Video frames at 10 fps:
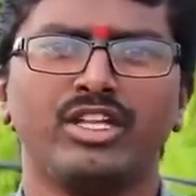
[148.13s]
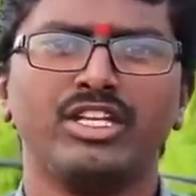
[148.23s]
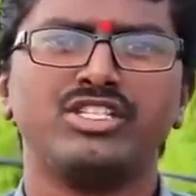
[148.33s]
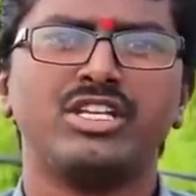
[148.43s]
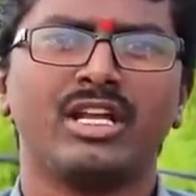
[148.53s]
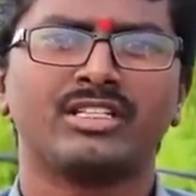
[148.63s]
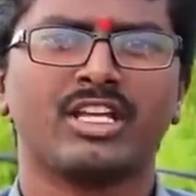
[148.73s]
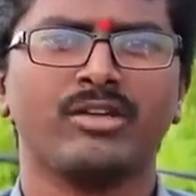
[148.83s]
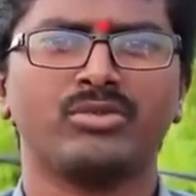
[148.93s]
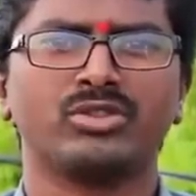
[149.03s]
ఇది జిల్లా
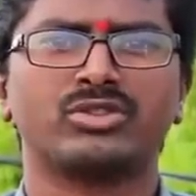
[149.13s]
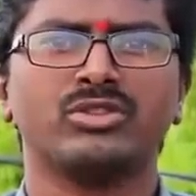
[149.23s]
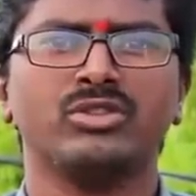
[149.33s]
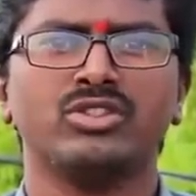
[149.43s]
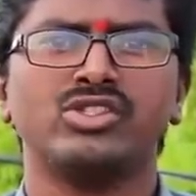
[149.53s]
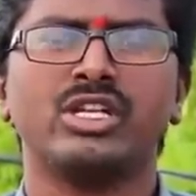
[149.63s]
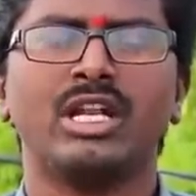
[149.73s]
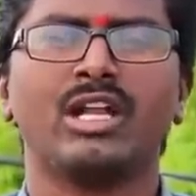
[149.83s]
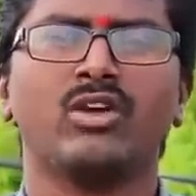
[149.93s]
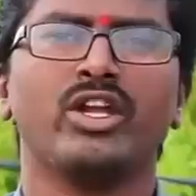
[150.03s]
స్థాయి పోస్టు
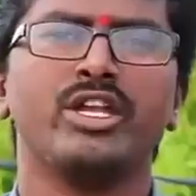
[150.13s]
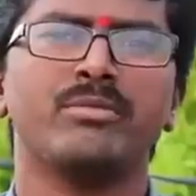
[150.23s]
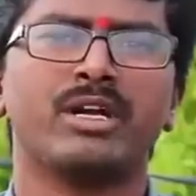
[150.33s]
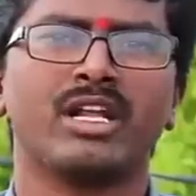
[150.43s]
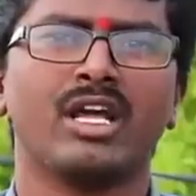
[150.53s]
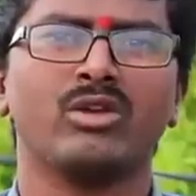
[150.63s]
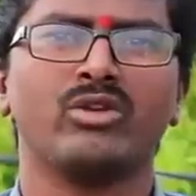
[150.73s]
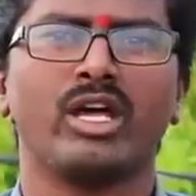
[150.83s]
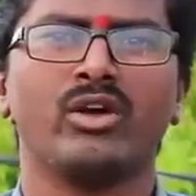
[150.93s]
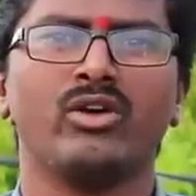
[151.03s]
జిల్లాలో ఎన్ని మండలాలు
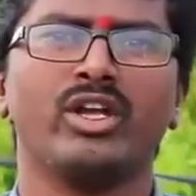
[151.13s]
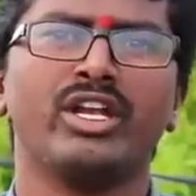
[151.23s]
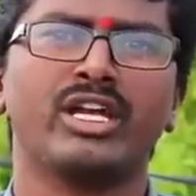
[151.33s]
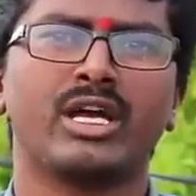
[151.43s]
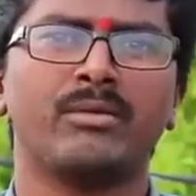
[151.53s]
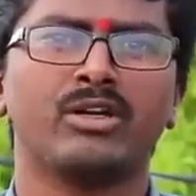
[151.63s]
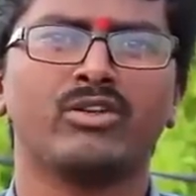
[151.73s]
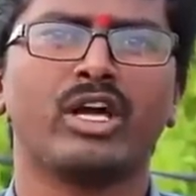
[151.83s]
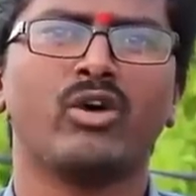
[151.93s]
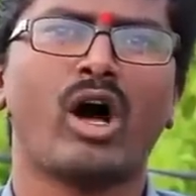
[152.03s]
ఉన్నాయో ఎన్ని
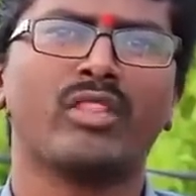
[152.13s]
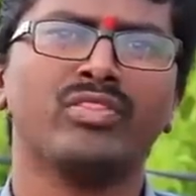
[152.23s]
గ్రామాలు ఉన్నాయో